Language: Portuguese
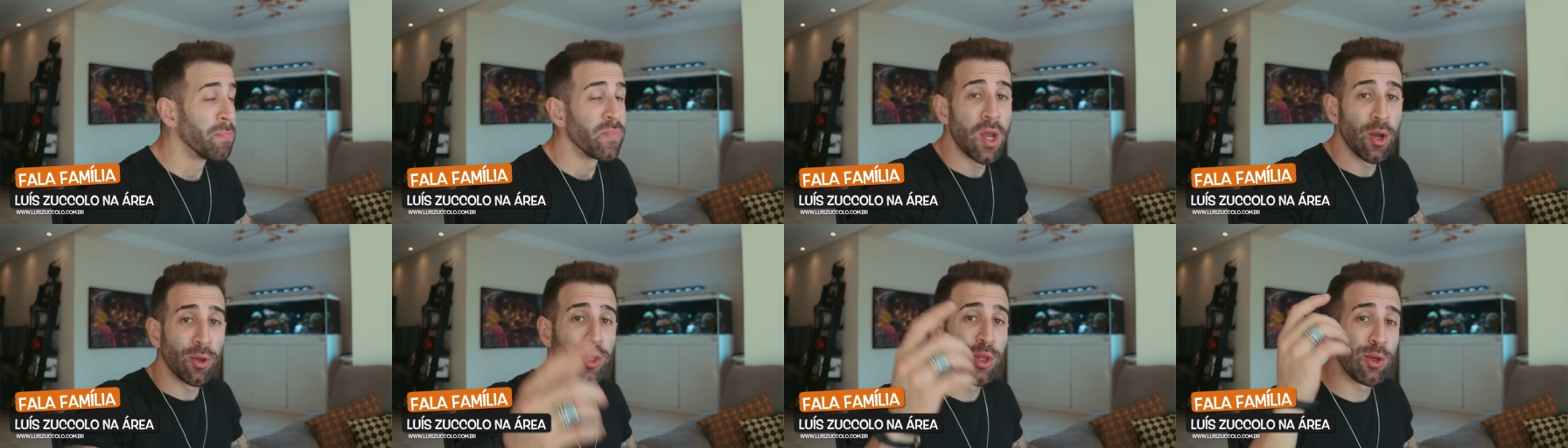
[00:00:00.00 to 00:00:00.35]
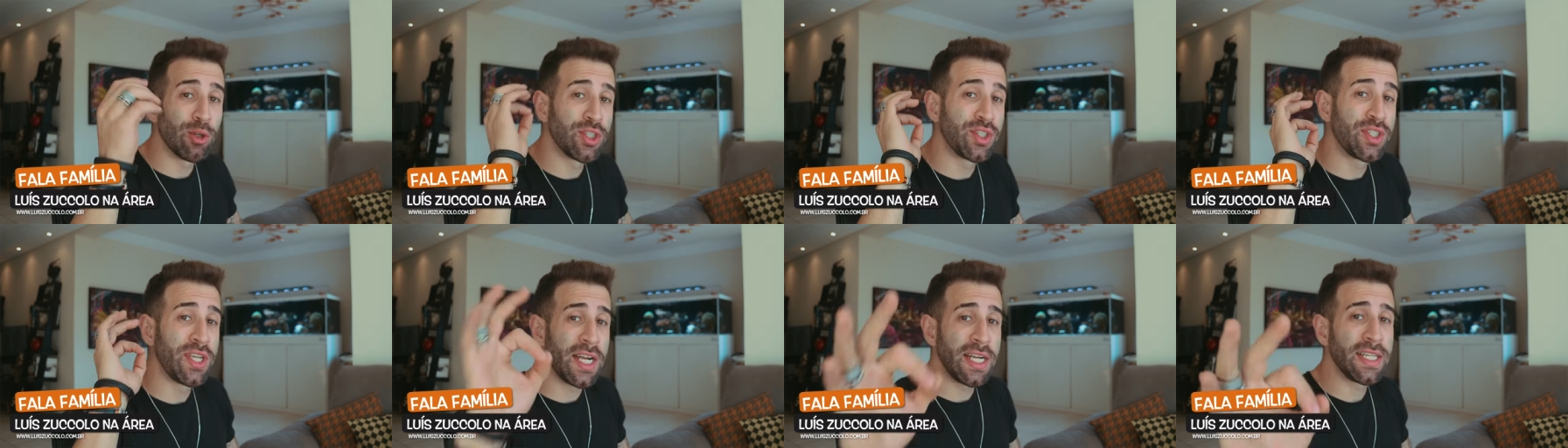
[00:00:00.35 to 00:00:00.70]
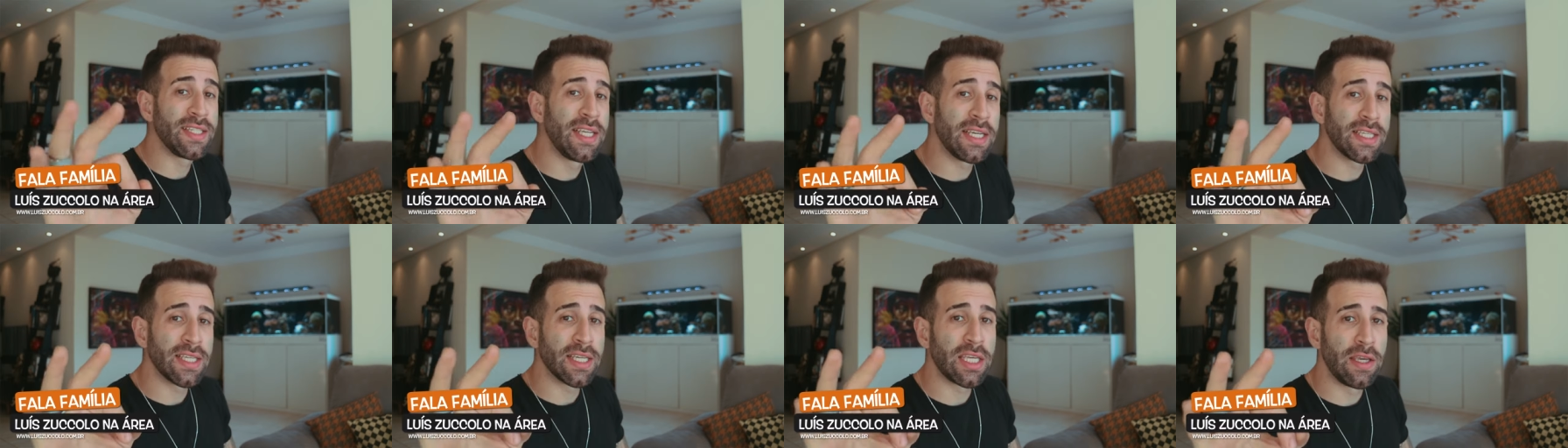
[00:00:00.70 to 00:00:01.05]
Eu tenho
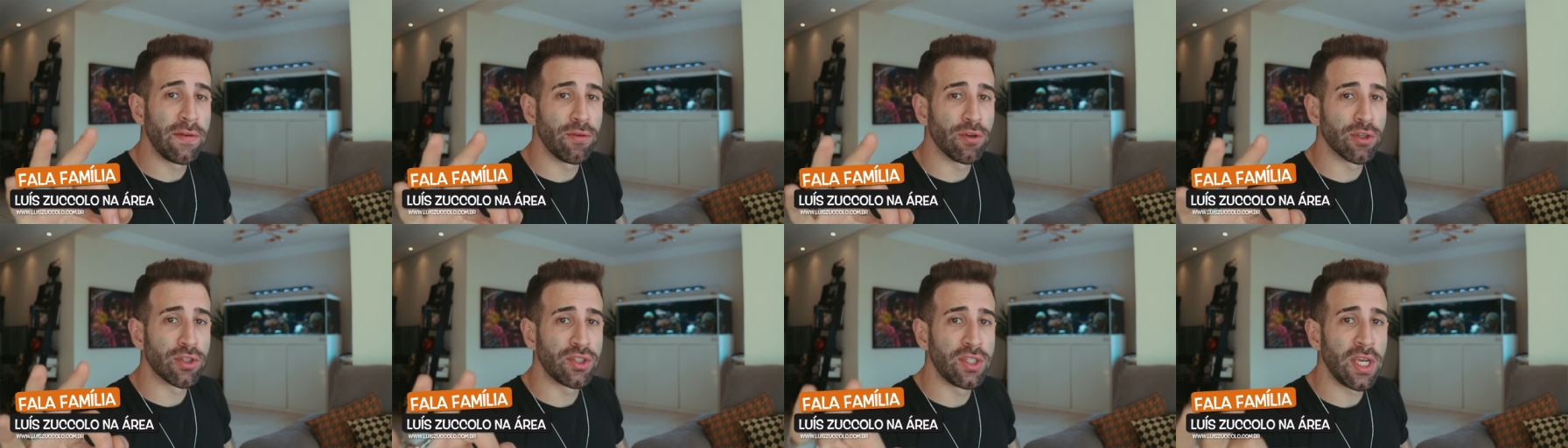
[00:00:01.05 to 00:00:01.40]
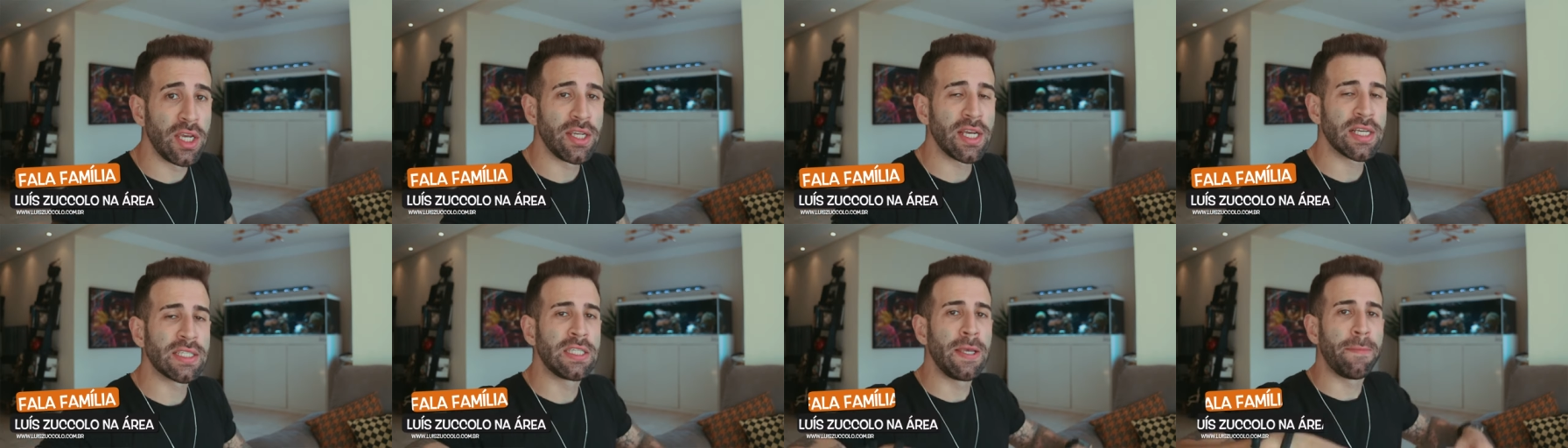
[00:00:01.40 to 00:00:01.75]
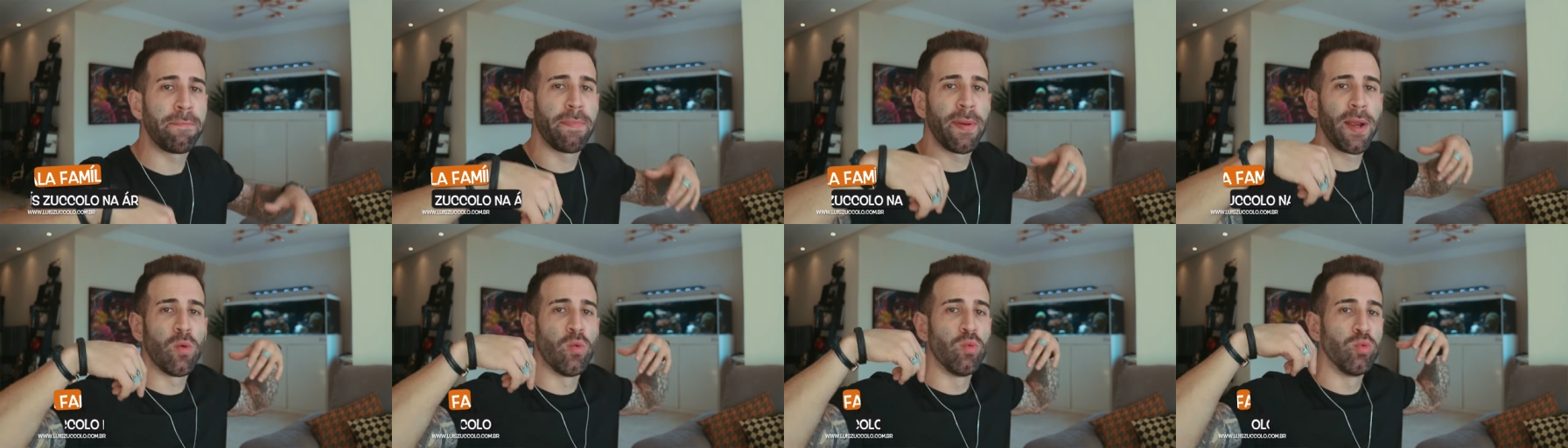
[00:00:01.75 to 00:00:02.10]
certeza que você já se
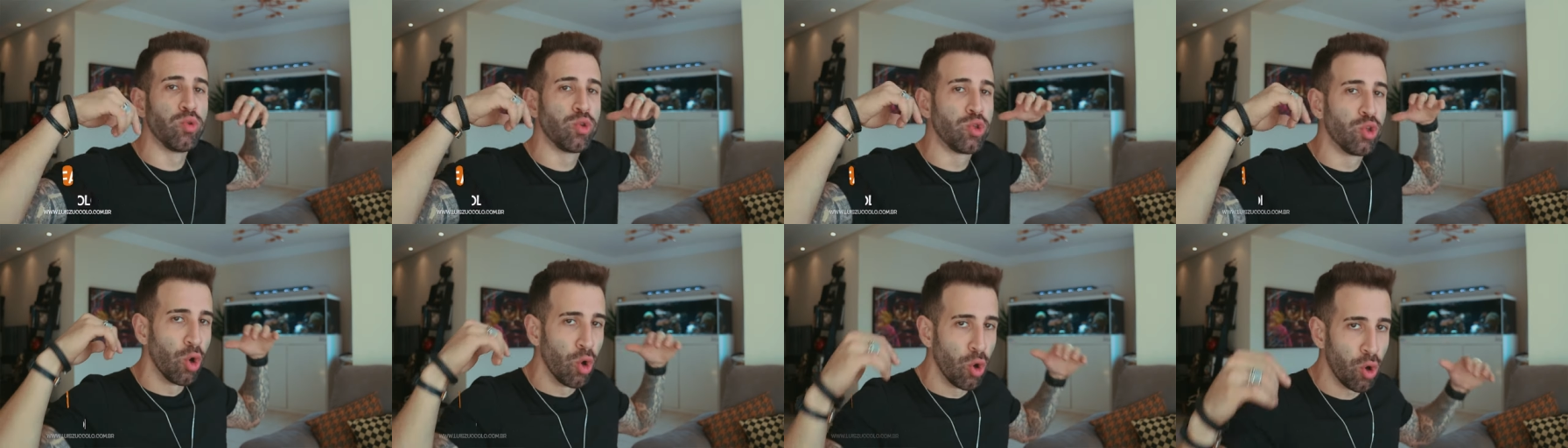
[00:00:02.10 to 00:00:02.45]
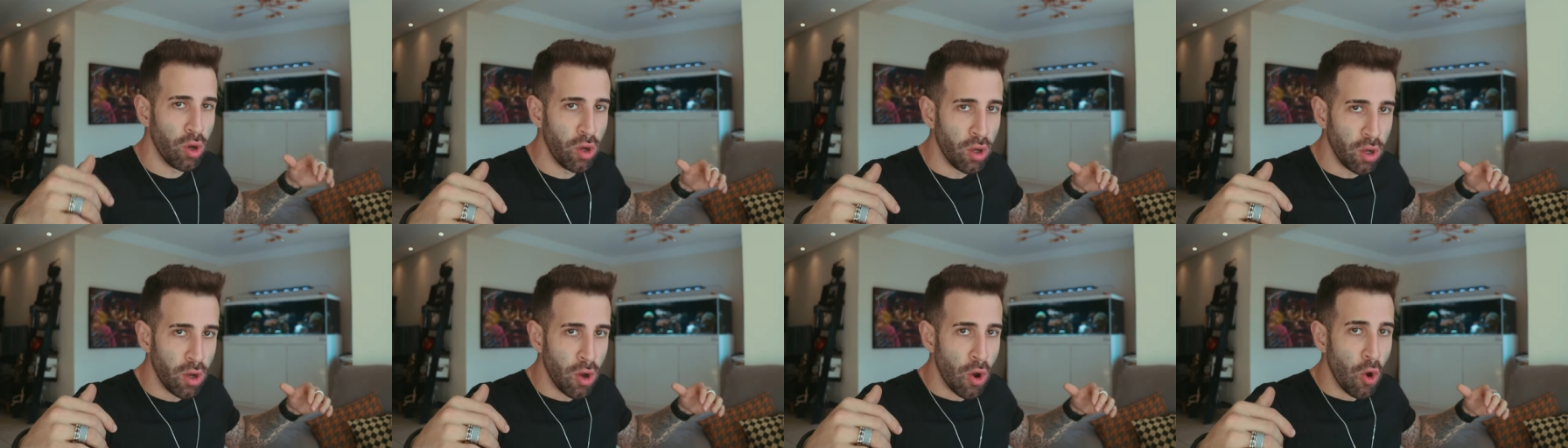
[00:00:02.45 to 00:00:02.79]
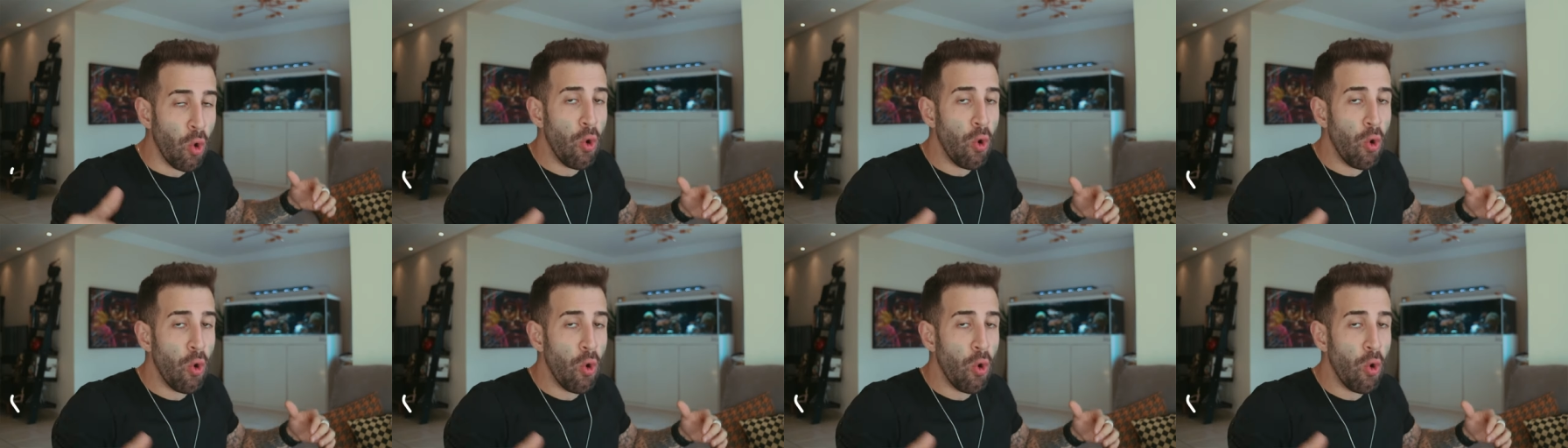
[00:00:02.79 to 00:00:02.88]
perguntou